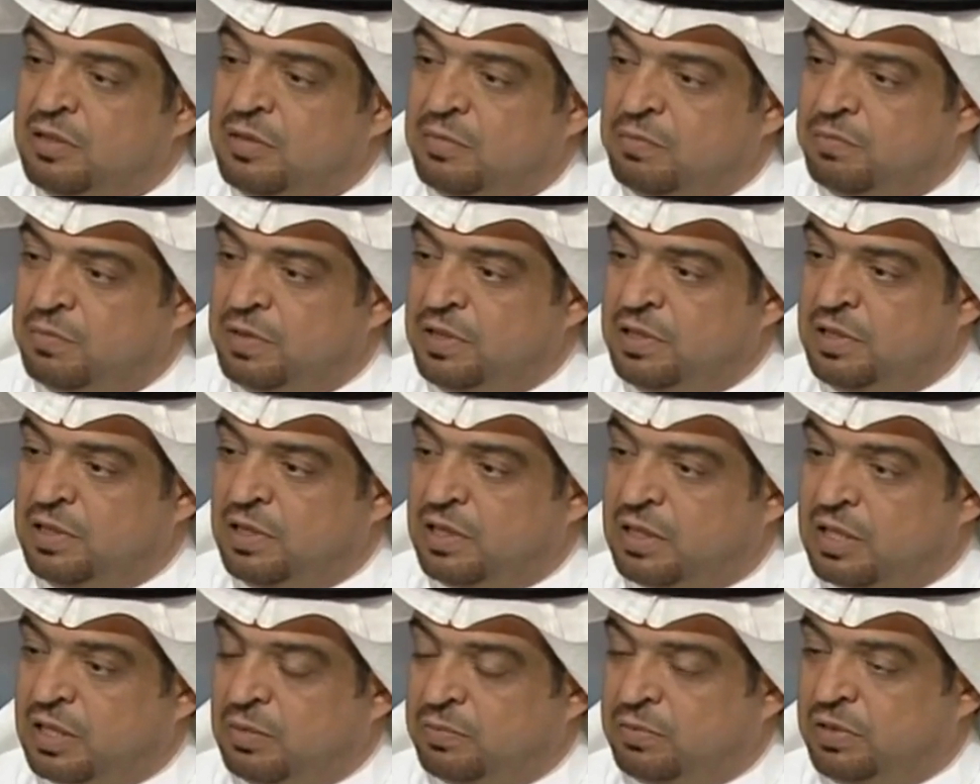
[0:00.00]
من
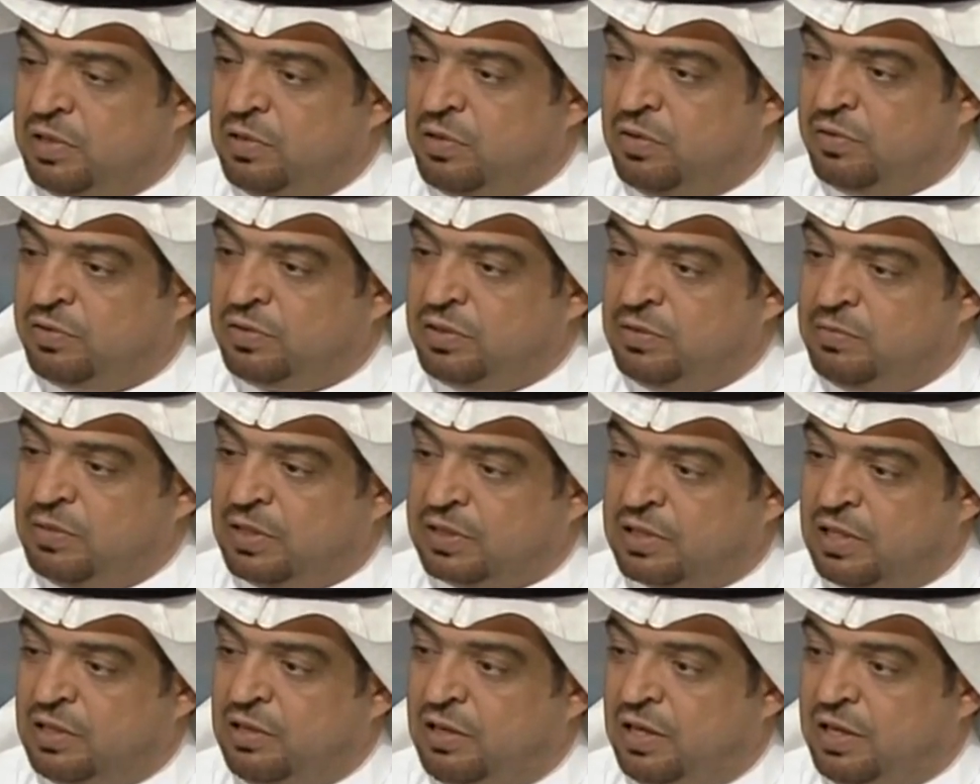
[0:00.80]
الكابتن نوف
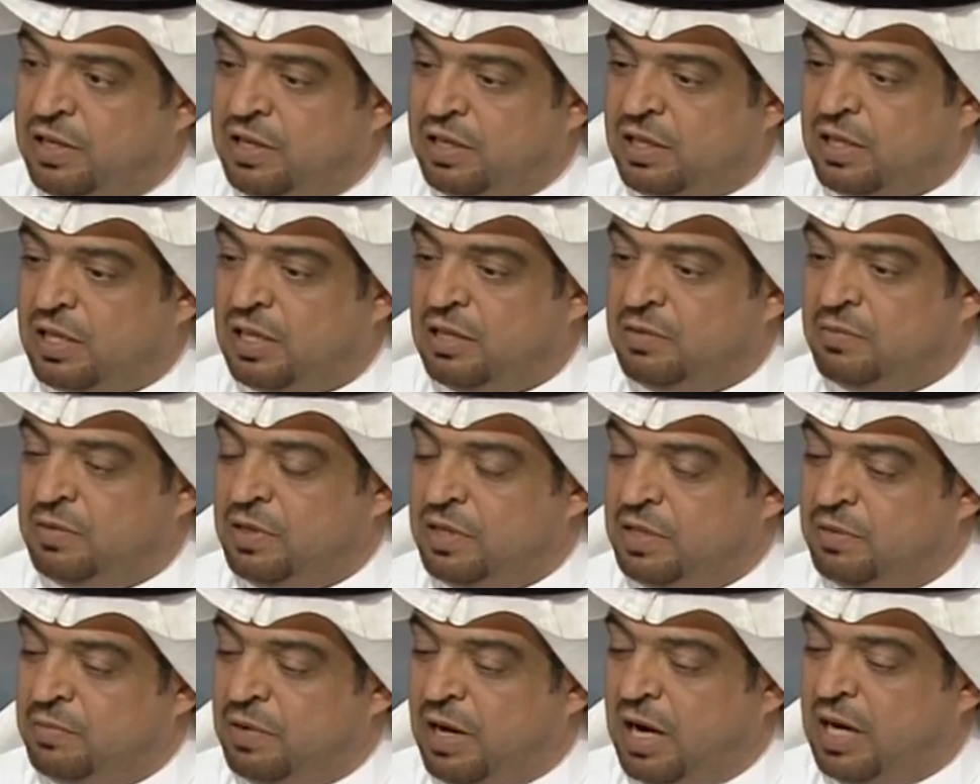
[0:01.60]
التميط انه يحركها
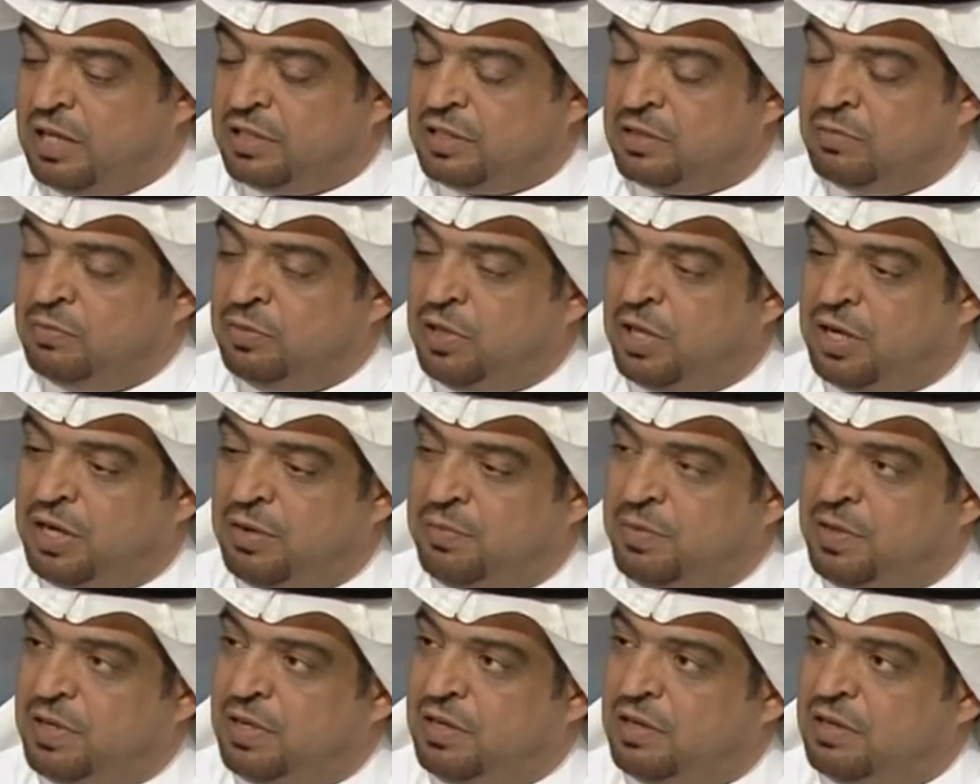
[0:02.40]
واحنا بحاجه
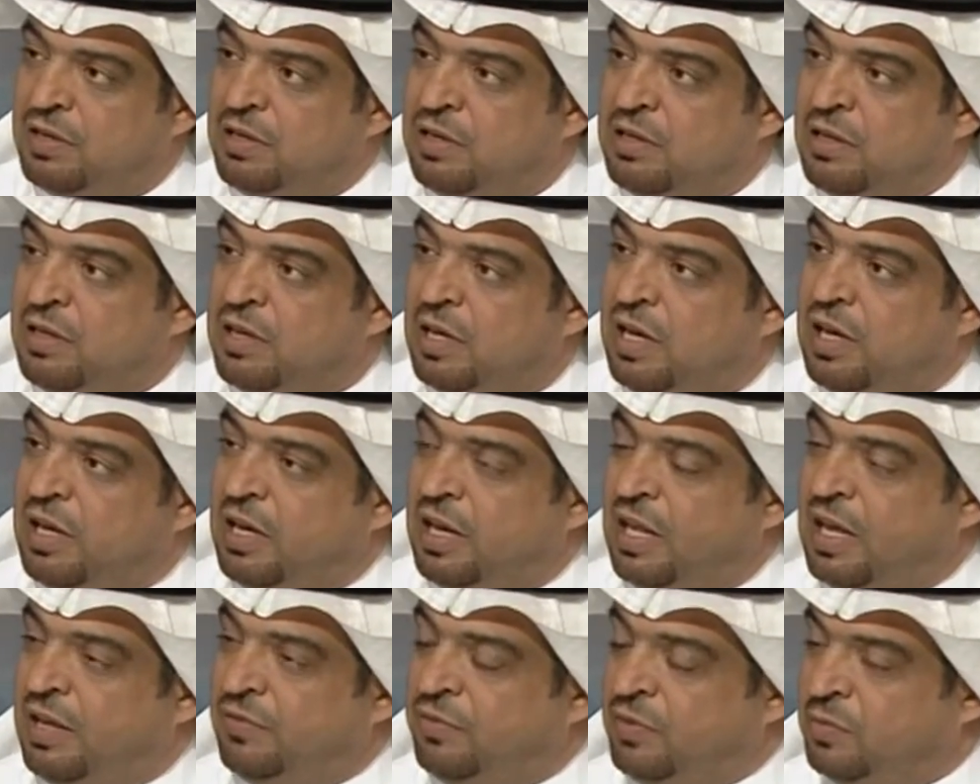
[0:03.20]
مدربين
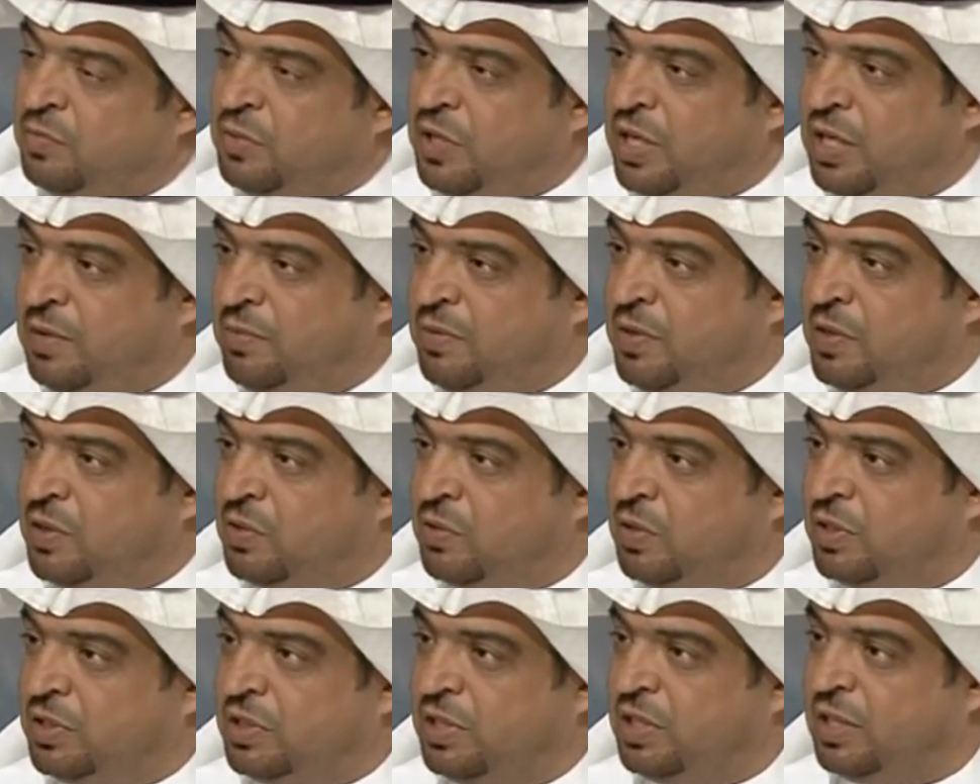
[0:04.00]
الان في مدربين
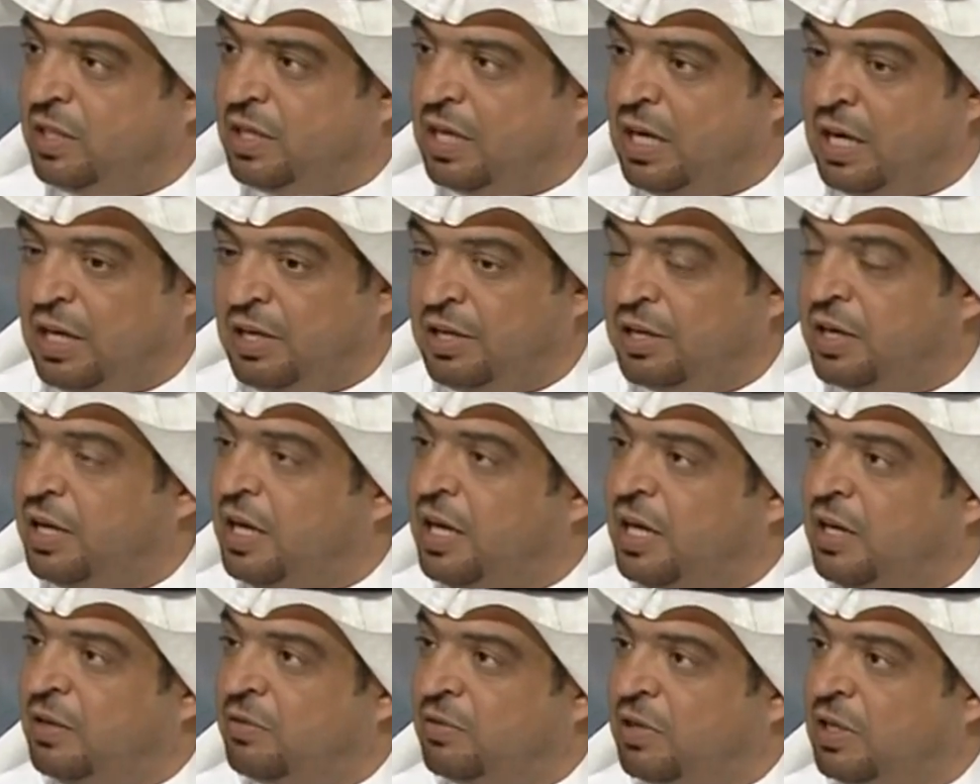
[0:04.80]
كويسين
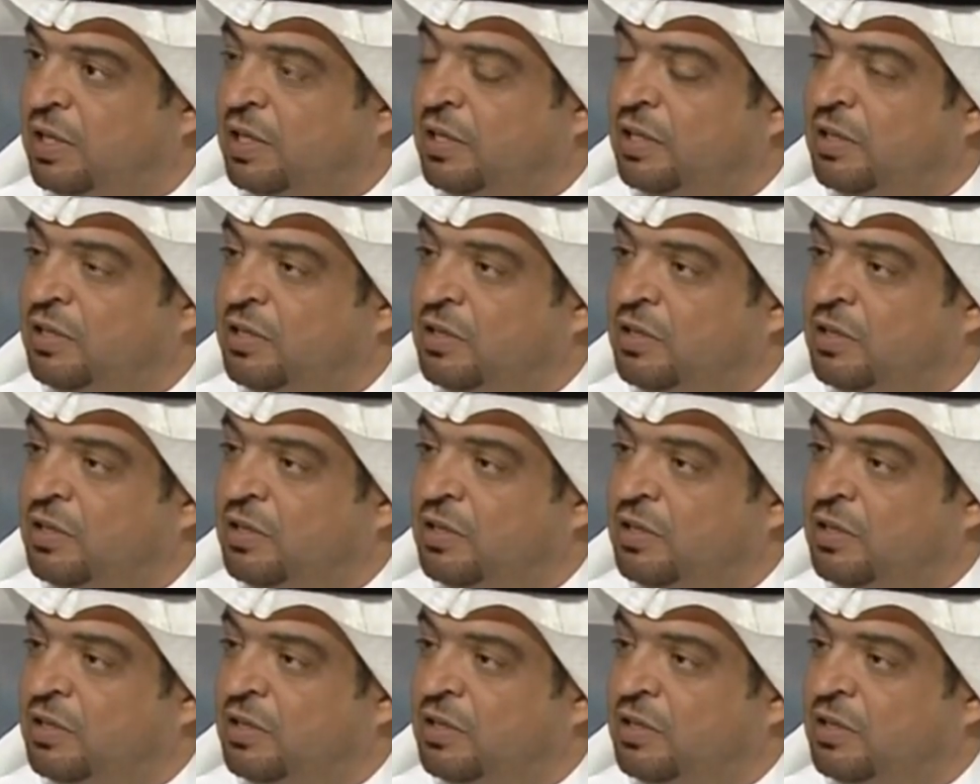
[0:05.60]
كقراءه وك